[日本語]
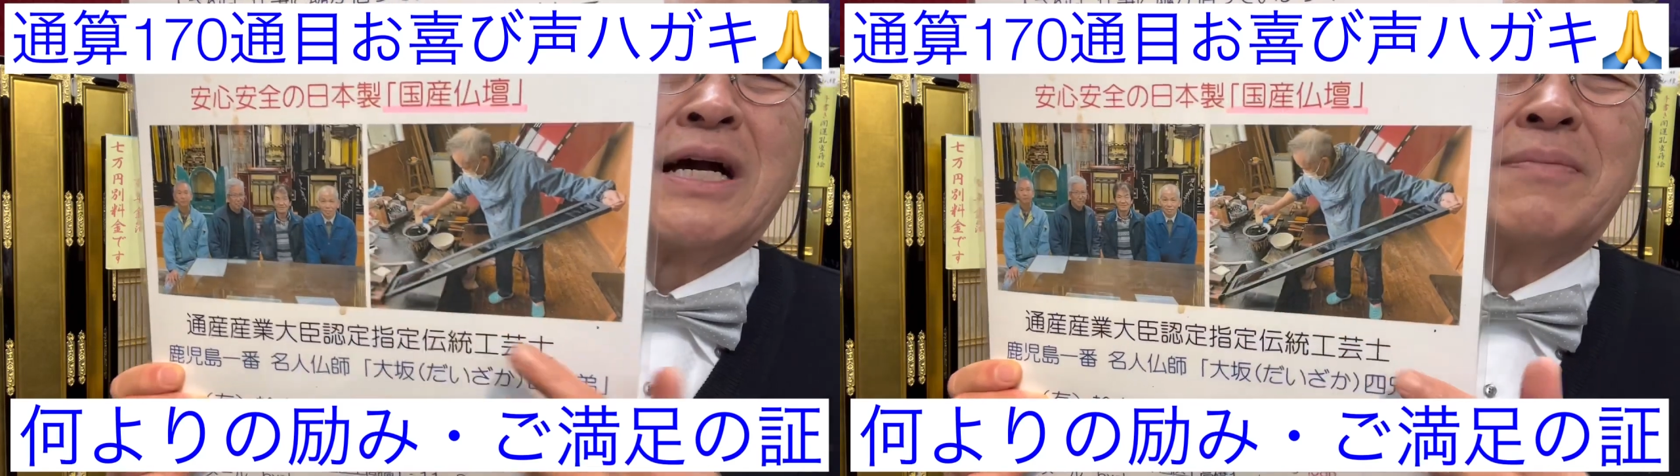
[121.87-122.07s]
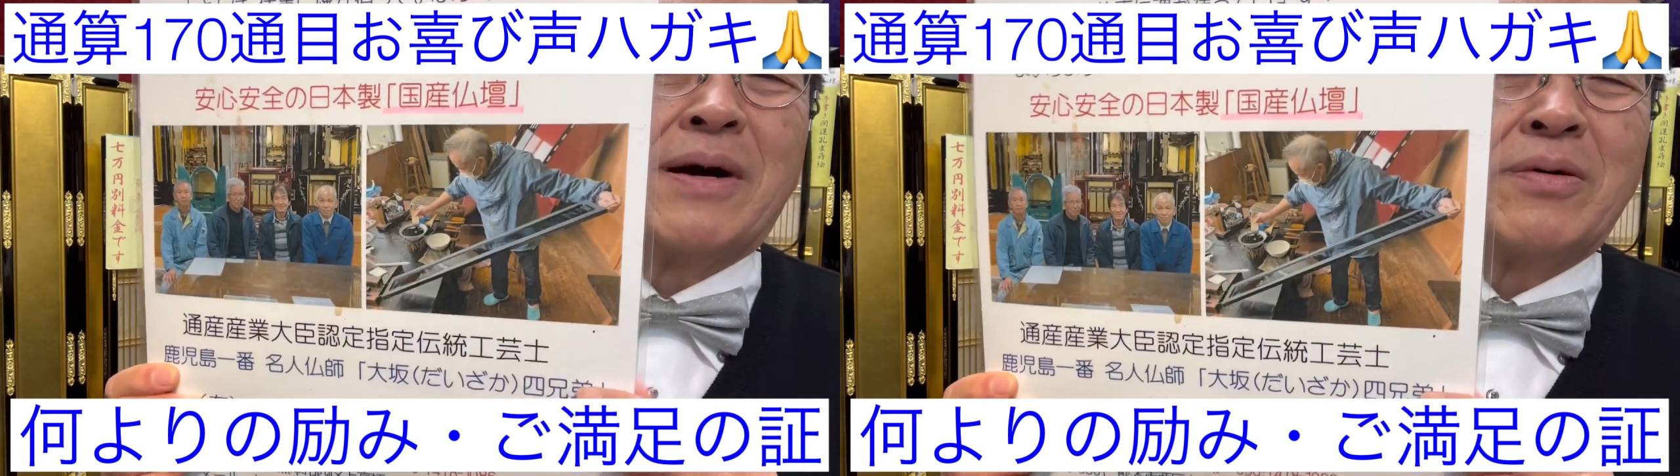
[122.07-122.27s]

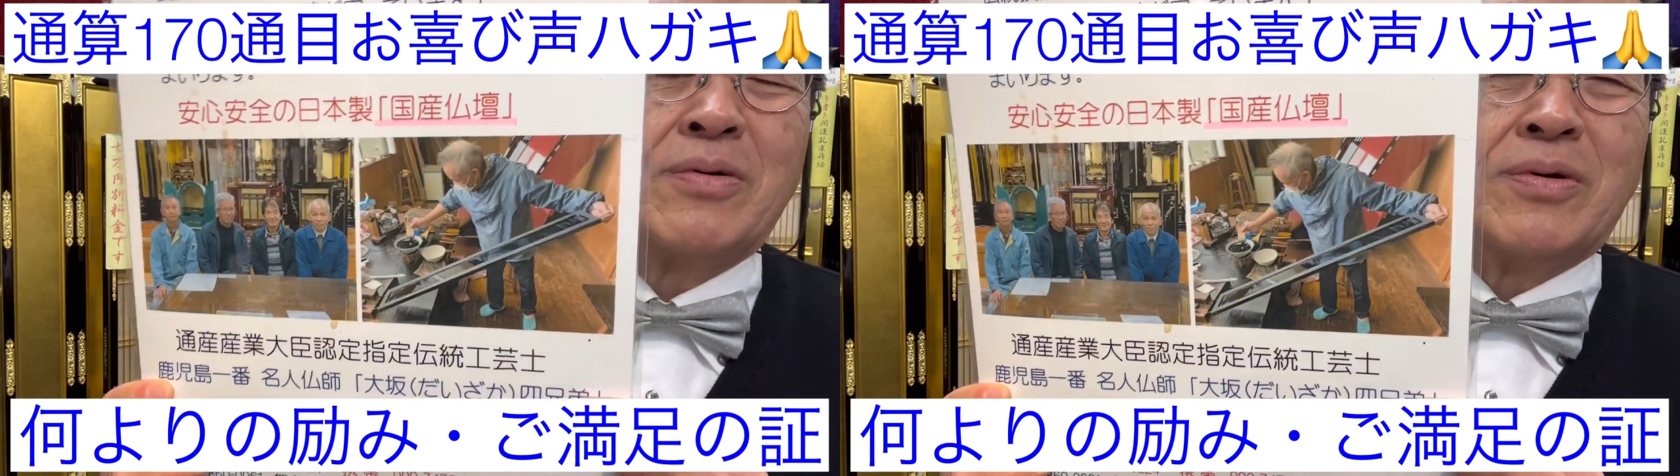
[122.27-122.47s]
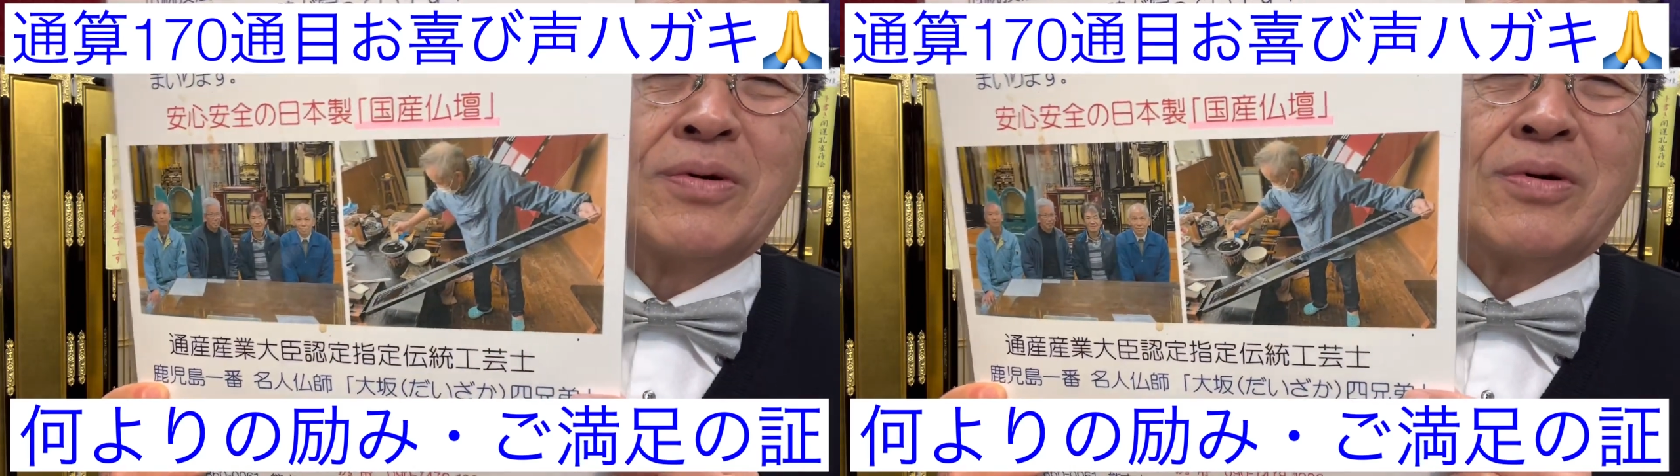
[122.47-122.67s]
が真
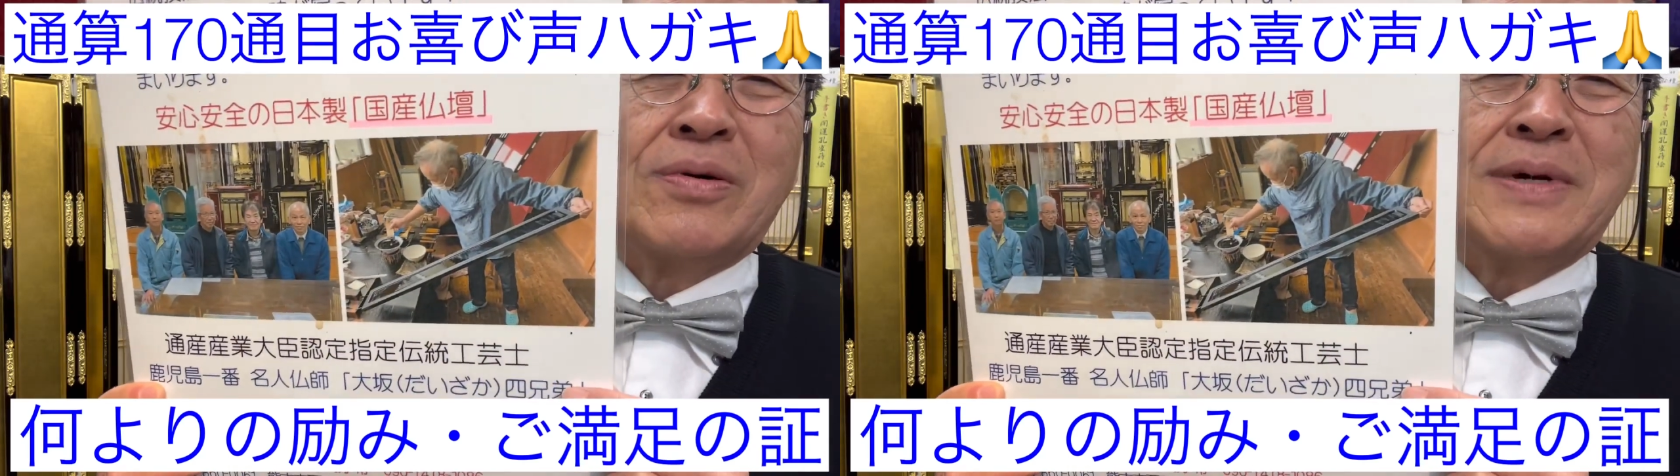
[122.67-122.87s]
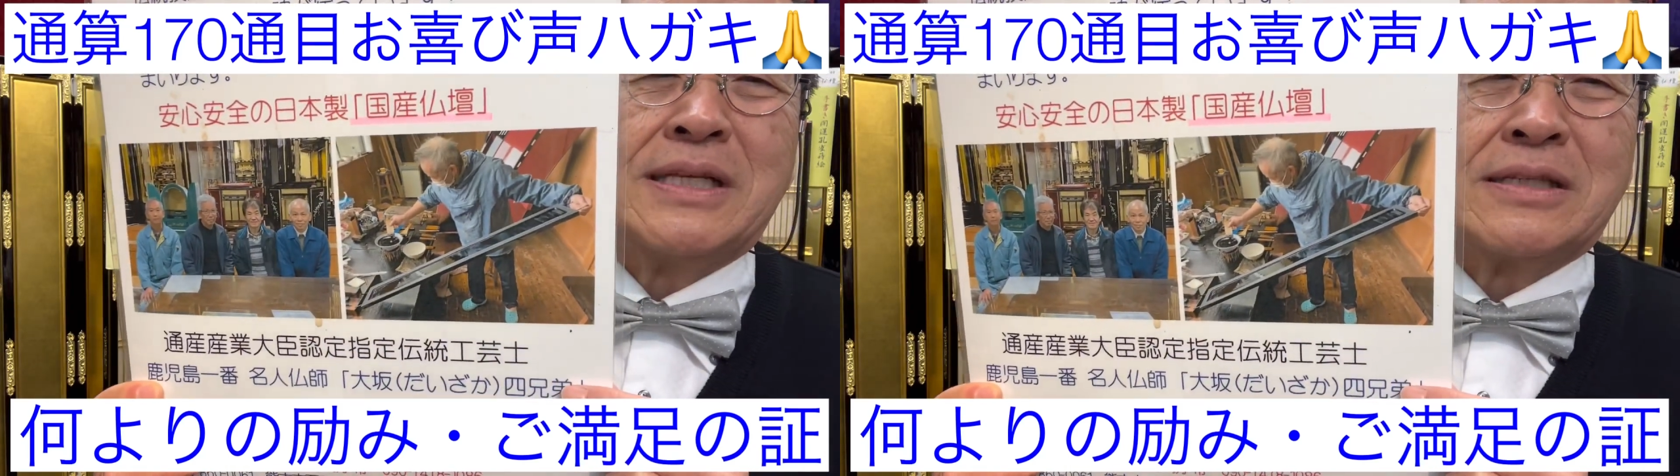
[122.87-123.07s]
心を
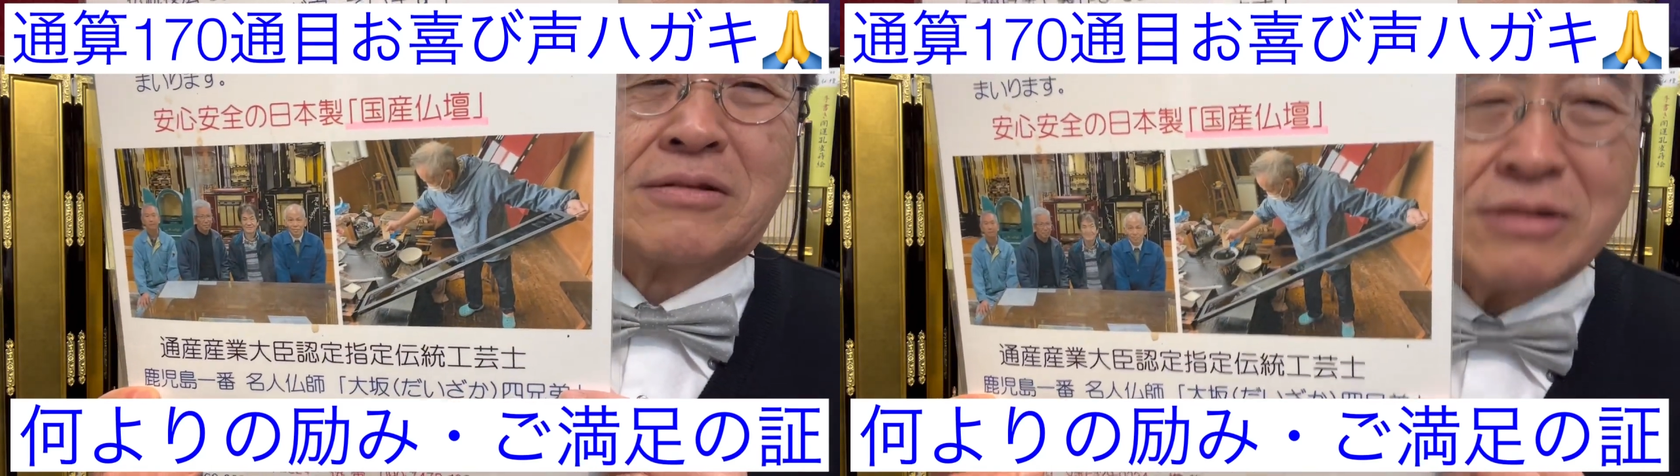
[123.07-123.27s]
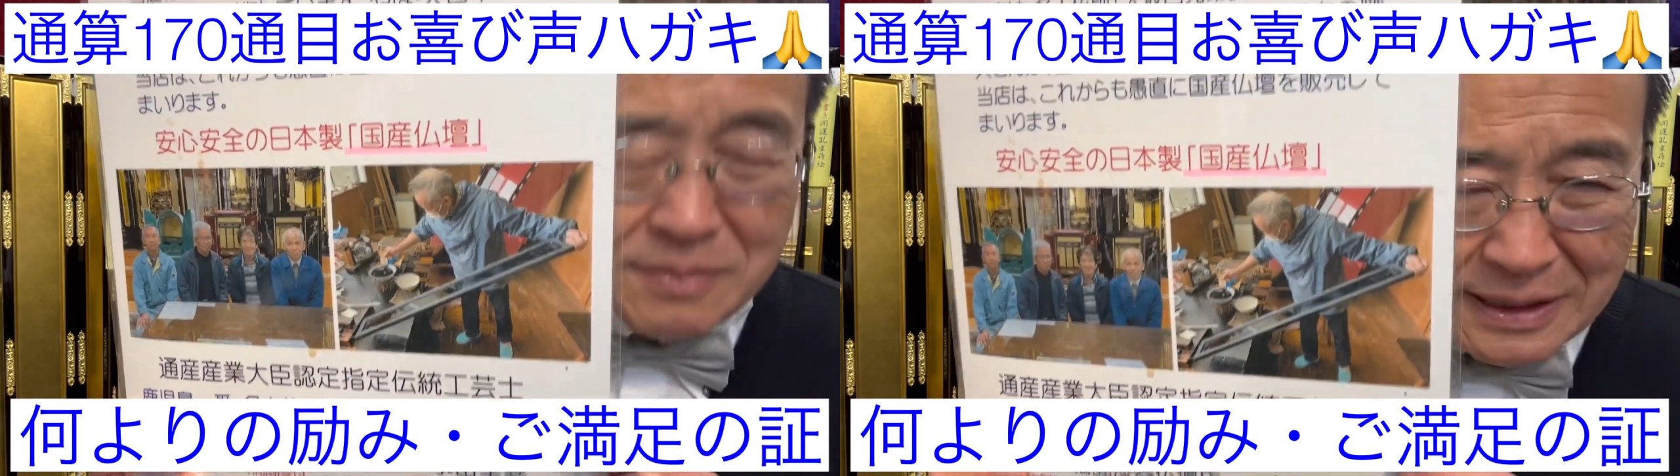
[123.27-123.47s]
込めて
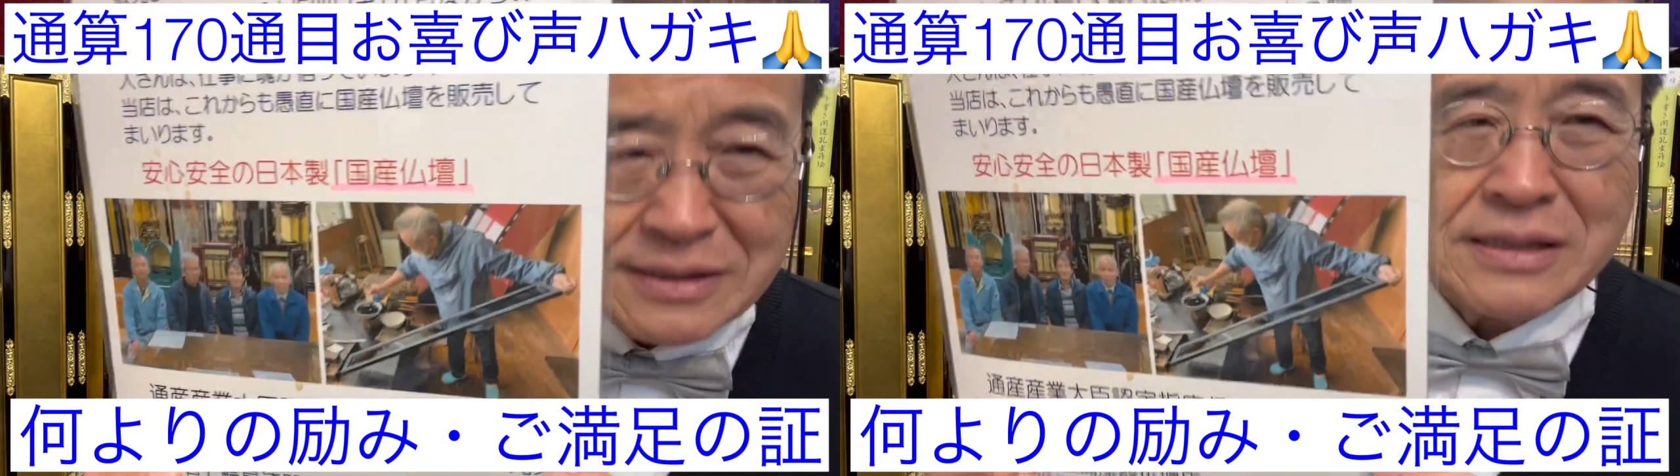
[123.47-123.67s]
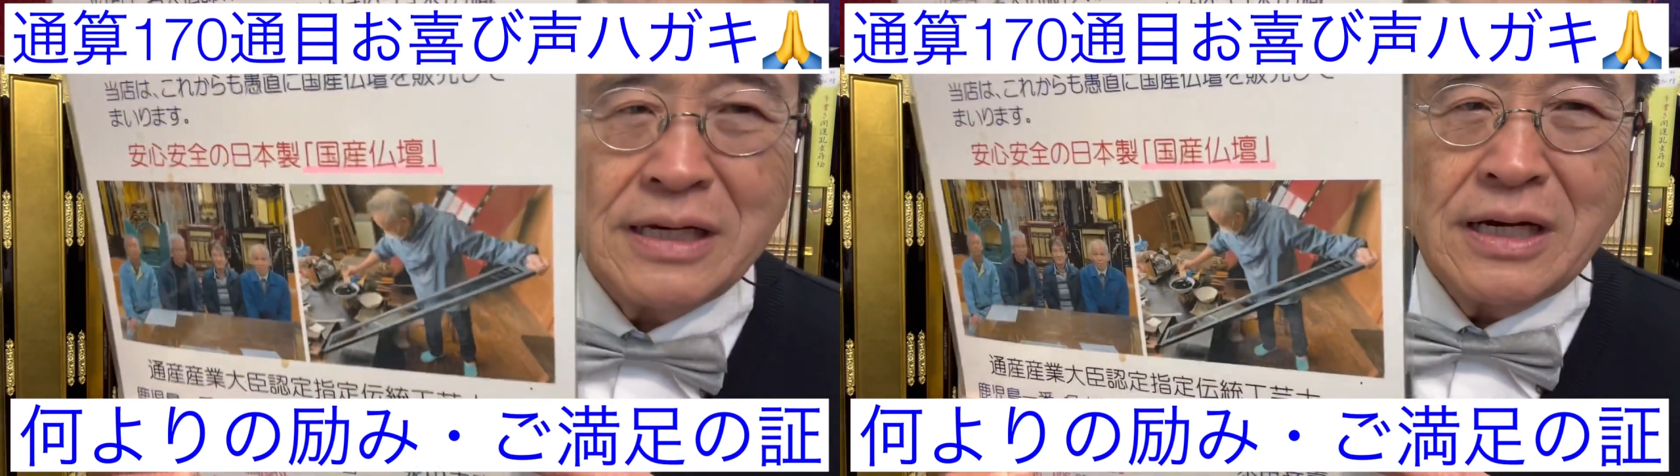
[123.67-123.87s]
作りま
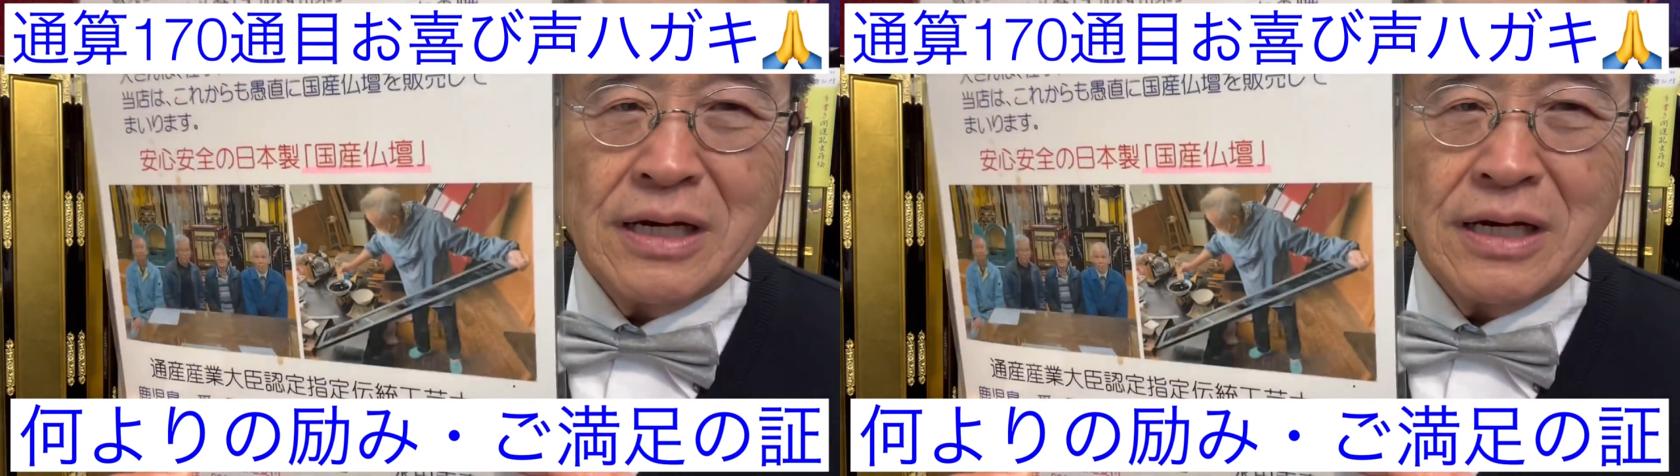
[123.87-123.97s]
す。